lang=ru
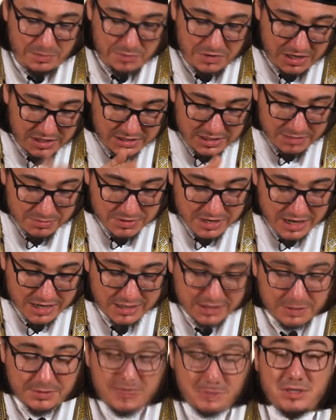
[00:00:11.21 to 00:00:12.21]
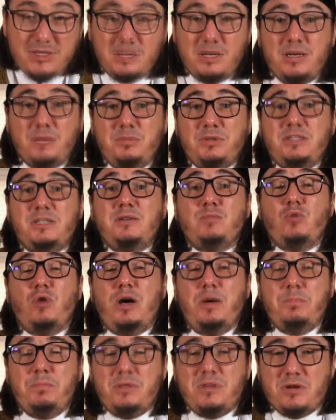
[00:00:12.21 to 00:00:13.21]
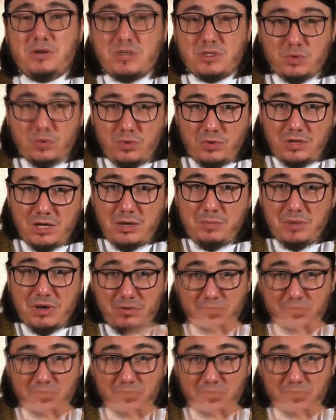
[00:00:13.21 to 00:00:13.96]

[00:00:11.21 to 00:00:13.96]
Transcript: Перед тем, как э, объяснить Мухаммад Расулуллах,